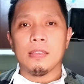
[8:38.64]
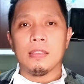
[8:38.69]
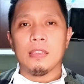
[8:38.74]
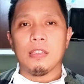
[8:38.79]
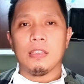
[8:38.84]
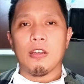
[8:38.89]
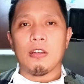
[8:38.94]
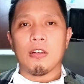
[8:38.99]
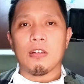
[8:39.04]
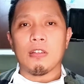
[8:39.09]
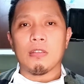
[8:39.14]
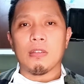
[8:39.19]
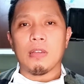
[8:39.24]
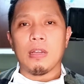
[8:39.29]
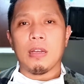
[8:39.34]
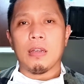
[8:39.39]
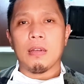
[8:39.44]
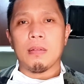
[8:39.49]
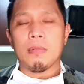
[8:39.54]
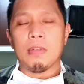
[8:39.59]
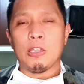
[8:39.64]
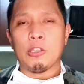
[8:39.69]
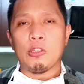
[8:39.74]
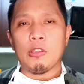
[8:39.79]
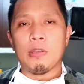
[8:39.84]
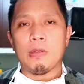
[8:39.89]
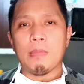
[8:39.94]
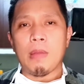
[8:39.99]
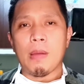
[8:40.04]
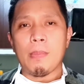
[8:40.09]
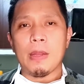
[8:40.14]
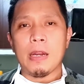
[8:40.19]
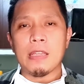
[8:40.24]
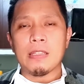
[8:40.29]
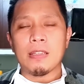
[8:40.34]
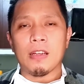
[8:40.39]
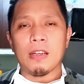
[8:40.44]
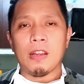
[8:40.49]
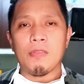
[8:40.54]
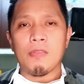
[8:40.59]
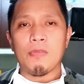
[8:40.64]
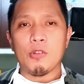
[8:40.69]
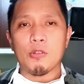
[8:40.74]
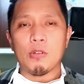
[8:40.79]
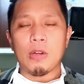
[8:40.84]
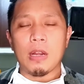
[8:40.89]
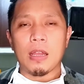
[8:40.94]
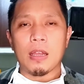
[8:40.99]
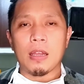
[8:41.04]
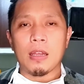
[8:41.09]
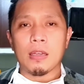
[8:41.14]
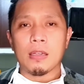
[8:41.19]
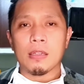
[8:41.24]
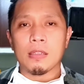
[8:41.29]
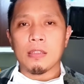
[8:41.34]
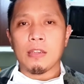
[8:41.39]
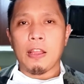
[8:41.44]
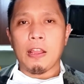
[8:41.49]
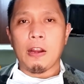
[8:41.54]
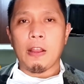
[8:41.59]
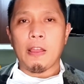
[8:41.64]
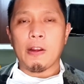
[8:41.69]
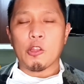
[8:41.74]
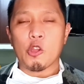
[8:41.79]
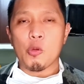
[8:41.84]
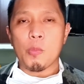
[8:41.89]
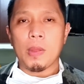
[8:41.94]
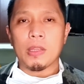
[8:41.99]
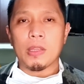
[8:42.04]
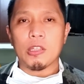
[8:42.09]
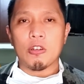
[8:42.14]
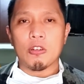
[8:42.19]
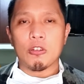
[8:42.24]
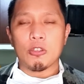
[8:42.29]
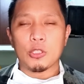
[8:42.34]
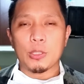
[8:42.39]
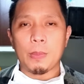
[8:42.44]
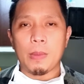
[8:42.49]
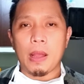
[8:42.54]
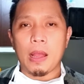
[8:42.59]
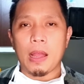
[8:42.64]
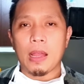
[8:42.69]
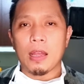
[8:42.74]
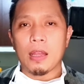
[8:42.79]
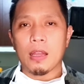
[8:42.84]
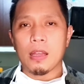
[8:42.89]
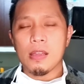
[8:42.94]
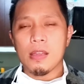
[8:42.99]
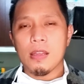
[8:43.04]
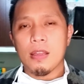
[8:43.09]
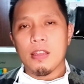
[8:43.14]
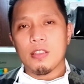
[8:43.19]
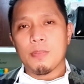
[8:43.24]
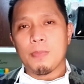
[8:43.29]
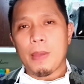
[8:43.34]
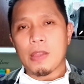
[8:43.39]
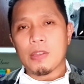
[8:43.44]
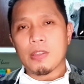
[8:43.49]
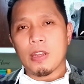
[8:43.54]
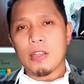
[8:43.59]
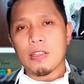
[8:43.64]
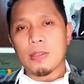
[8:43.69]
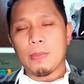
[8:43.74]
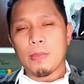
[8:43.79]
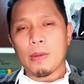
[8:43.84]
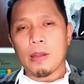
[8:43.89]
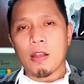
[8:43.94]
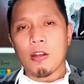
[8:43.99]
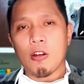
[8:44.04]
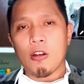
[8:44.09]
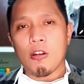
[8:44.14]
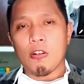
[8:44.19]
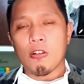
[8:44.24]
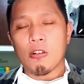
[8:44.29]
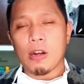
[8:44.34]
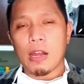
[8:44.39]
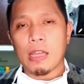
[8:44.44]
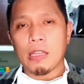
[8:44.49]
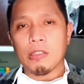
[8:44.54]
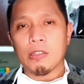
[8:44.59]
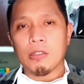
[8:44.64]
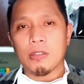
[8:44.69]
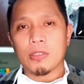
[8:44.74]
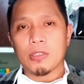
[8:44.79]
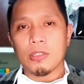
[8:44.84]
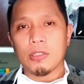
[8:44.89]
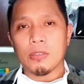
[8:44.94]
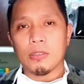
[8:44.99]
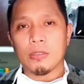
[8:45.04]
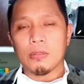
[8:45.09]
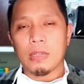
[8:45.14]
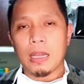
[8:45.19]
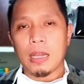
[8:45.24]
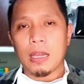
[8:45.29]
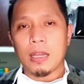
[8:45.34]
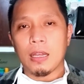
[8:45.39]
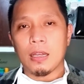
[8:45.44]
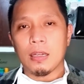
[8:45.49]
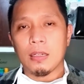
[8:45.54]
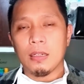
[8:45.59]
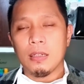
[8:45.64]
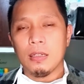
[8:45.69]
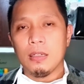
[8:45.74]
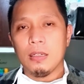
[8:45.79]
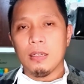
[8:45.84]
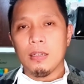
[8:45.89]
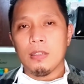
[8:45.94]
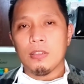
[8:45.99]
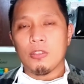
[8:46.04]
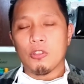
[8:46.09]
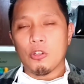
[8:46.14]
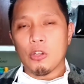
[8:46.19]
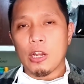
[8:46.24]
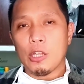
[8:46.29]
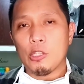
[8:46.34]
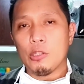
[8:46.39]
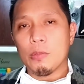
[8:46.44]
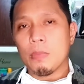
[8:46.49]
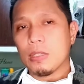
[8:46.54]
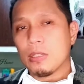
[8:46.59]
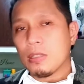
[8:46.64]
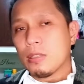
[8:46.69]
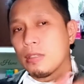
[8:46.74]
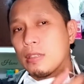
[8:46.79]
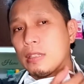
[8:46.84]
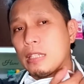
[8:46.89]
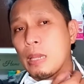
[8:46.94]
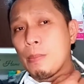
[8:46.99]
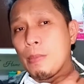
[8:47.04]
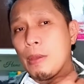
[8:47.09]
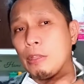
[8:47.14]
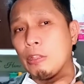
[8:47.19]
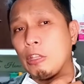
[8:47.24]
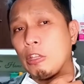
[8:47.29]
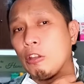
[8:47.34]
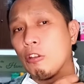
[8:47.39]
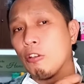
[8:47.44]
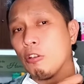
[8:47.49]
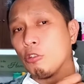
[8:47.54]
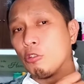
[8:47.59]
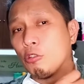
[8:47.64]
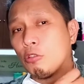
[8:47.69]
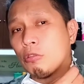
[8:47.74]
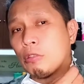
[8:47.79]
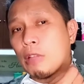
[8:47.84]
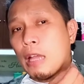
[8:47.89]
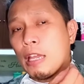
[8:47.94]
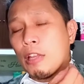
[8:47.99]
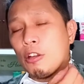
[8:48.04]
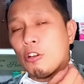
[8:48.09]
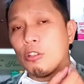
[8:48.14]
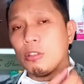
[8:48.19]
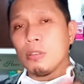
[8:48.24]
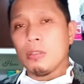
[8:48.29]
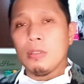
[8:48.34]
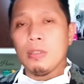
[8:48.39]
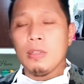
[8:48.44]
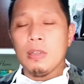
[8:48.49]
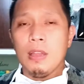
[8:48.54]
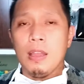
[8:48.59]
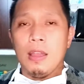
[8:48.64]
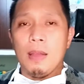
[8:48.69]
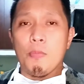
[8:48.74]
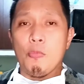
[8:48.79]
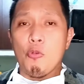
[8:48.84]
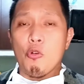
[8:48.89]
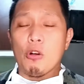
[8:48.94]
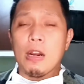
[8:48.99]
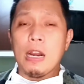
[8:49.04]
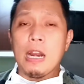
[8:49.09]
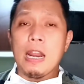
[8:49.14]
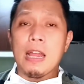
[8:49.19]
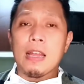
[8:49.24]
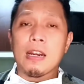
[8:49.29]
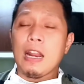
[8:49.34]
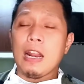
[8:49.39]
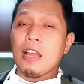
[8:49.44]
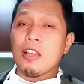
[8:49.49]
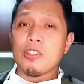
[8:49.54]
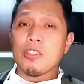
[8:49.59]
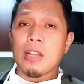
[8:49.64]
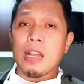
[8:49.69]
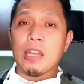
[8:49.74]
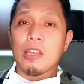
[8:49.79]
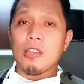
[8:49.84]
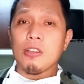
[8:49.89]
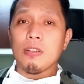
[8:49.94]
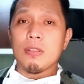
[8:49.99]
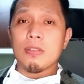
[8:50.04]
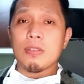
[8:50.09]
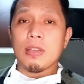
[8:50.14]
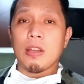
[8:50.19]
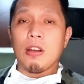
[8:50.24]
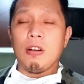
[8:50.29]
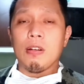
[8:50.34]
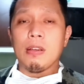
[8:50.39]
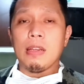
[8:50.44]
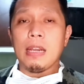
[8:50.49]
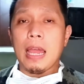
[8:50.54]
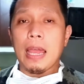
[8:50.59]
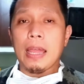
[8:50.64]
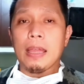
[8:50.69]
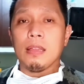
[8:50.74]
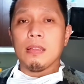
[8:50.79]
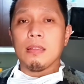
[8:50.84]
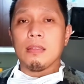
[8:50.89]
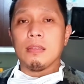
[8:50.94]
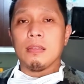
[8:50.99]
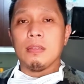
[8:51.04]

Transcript: yun. Ito yung mabilisang review na nire-recommend ko sa mga especially sa mga co-riders ko na sigurado mas gamitin nyo itong tie-on mura lang lang siya ngayon sa online